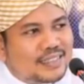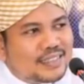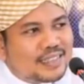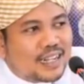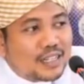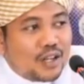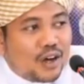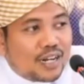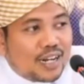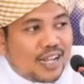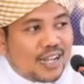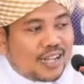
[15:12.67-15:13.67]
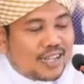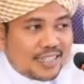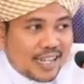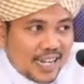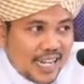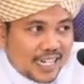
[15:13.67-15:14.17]
ทั้งต่อหน้า
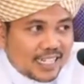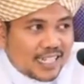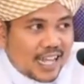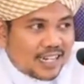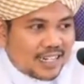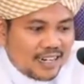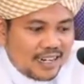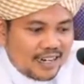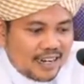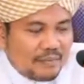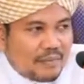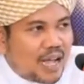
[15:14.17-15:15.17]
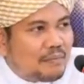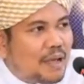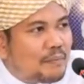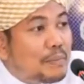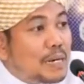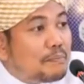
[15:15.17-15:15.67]
ทั้งเห็นชัดและมาแบ
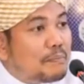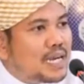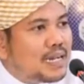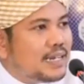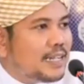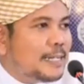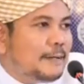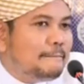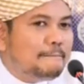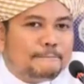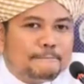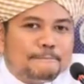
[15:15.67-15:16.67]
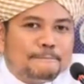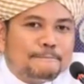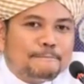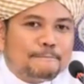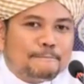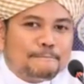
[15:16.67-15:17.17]
บมืดๆอย่างเงี้ย
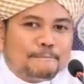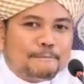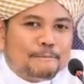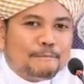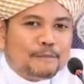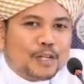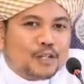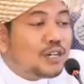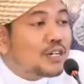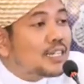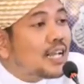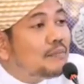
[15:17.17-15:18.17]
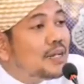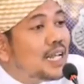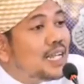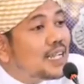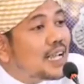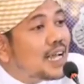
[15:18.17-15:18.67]
จนกระทั่งมะ
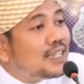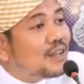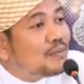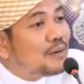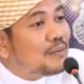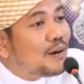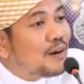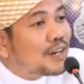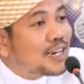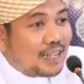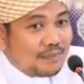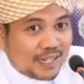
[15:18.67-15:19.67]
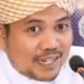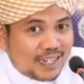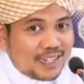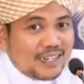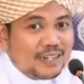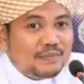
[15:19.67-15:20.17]
ลาอิกะฮ์ต้องมาบอกนะครับท่านเค
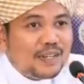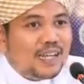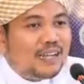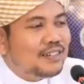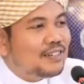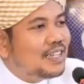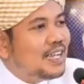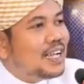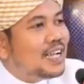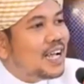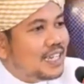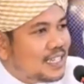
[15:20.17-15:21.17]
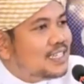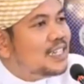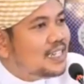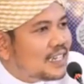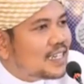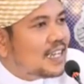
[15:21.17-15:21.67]
ยเรียนไปแล้วอ่านเย
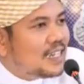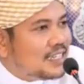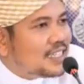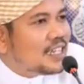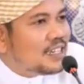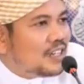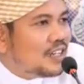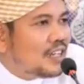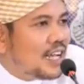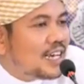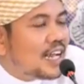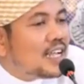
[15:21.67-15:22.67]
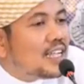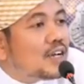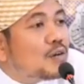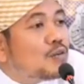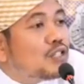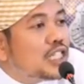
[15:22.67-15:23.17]
อะๆแล้วกันอินชาอัลลอฮ์อ่านอายะ
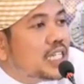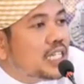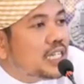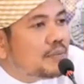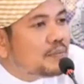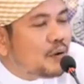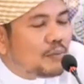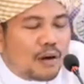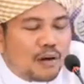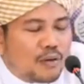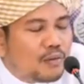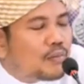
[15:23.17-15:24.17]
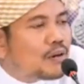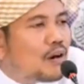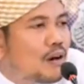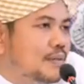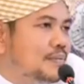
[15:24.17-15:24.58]
กุรซีปกป้องคุ้มครอง